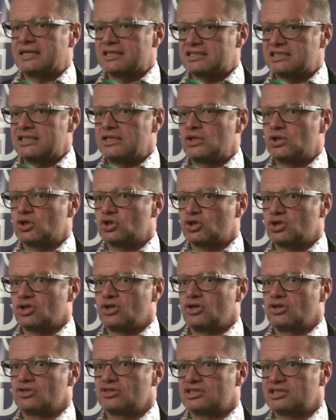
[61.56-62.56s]
na serio
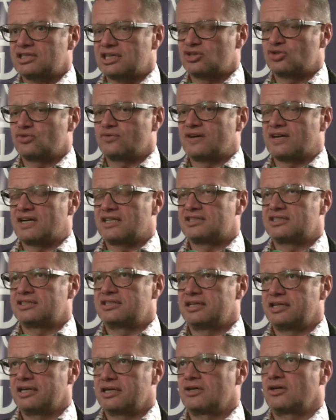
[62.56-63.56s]
to od stażu
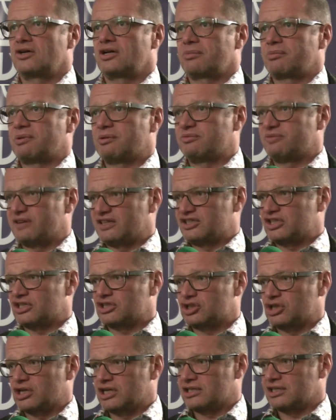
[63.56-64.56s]
wakacyjnego, jak miałem
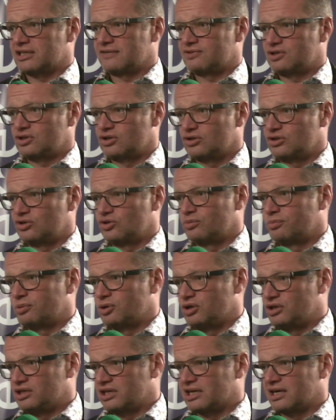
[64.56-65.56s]
23 lata w tygodniku
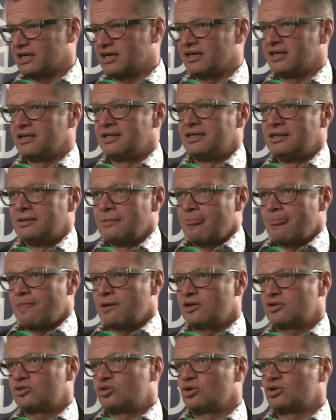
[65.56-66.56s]
Polityka,
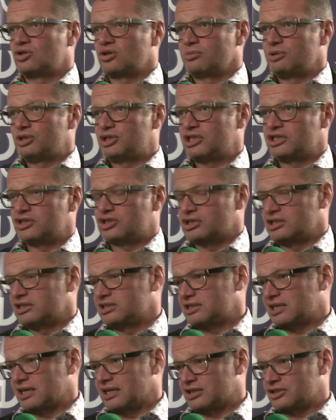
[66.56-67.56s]
który to miesięczny
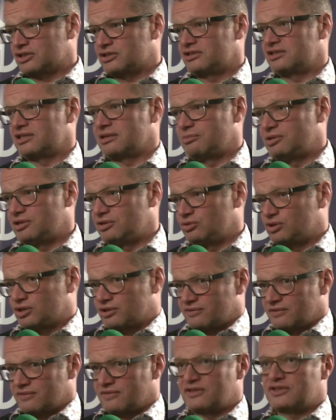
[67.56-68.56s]
staż zamienił
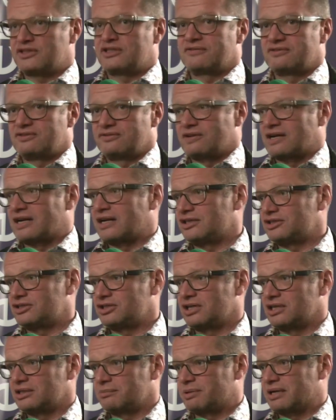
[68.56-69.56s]
się w efekcie w
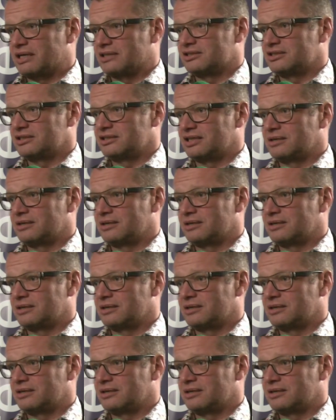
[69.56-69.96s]
12 lat pracy